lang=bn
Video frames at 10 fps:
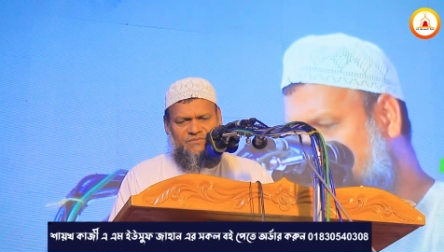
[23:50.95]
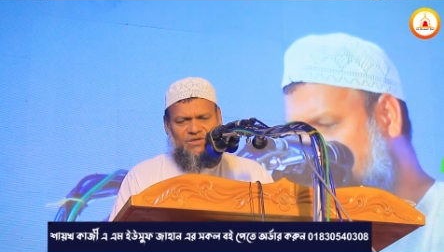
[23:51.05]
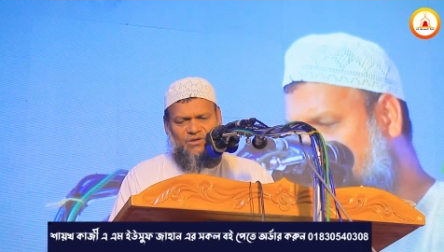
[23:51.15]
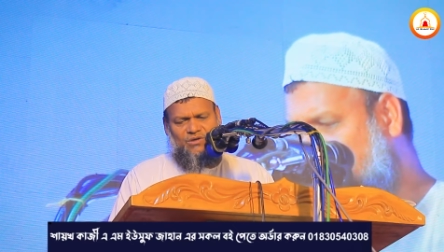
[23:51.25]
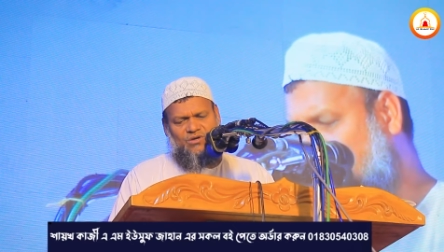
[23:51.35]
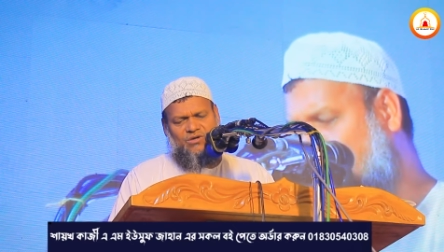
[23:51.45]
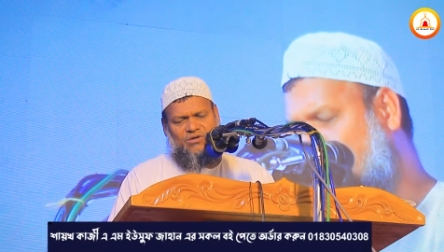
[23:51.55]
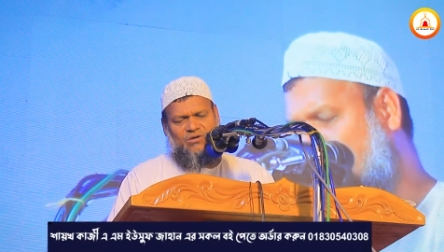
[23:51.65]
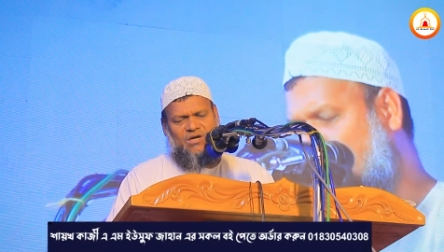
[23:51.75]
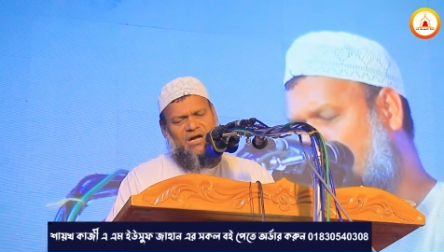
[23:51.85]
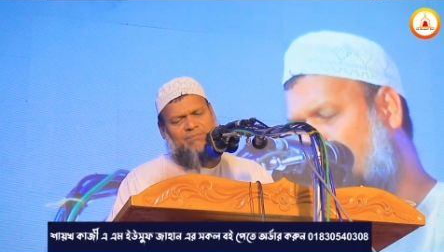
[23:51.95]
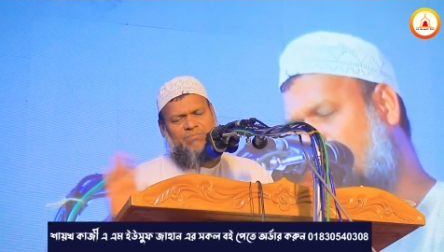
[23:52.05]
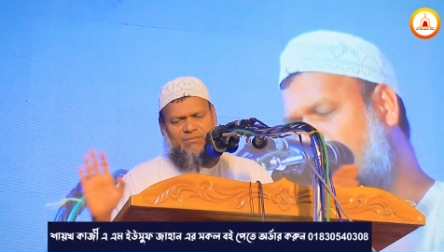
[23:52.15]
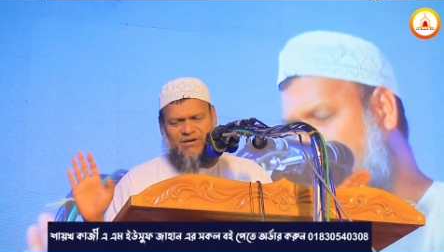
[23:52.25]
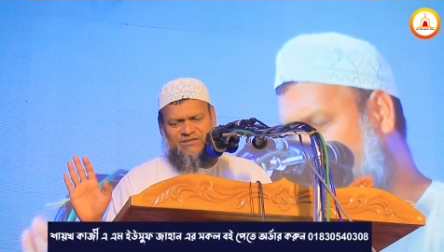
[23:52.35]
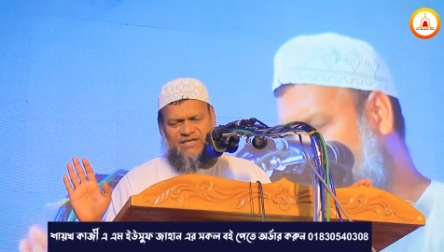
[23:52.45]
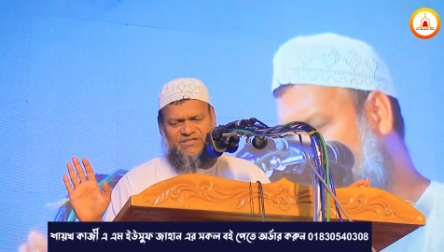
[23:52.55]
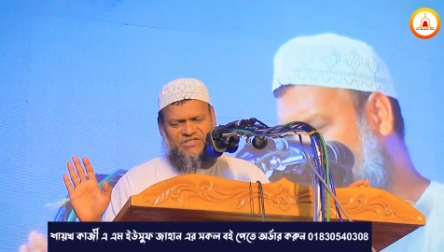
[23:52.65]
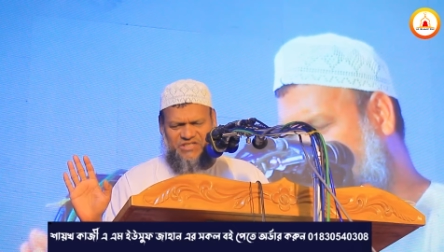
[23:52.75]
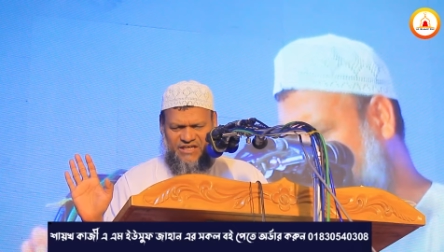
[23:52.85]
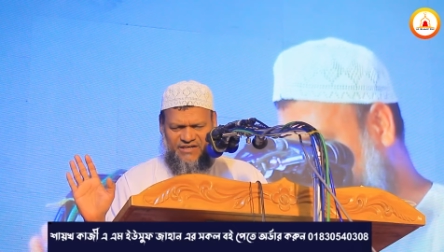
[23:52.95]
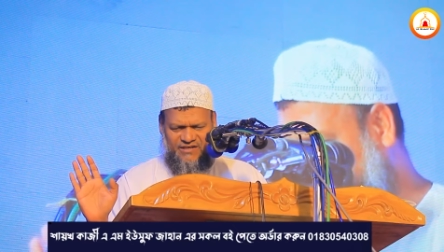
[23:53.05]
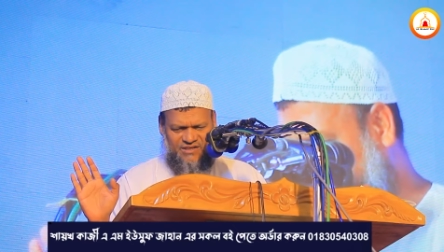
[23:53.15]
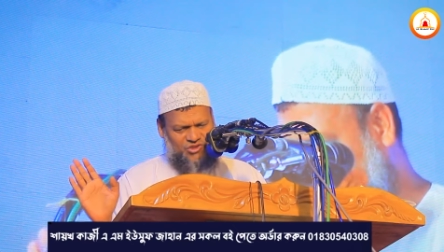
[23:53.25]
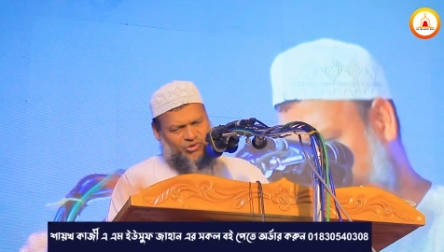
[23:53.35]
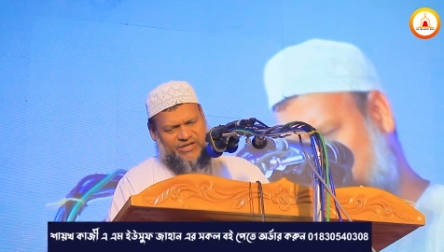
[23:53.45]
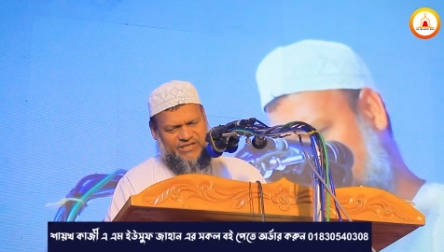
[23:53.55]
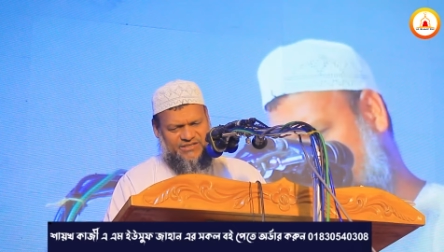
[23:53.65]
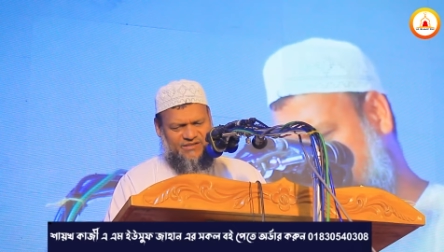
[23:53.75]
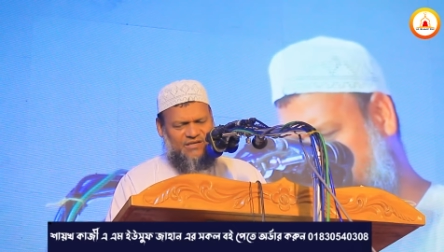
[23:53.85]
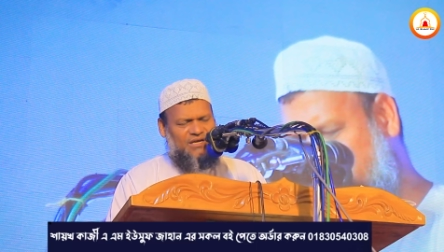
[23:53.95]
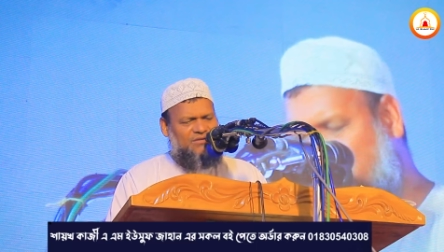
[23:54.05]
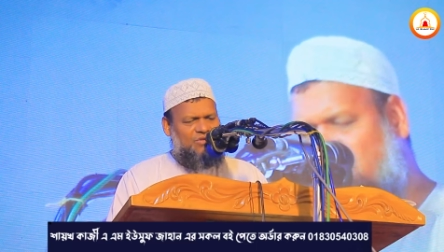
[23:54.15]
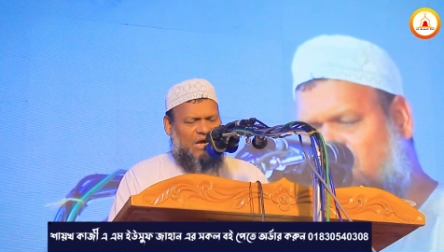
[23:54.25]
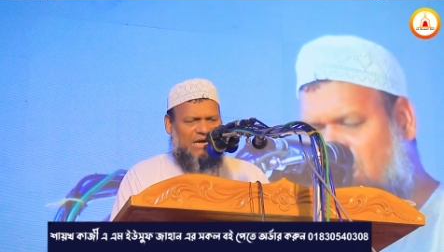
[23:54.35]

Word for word: তো আব্বা বাসায় ছিলেন না চলে গেছে তো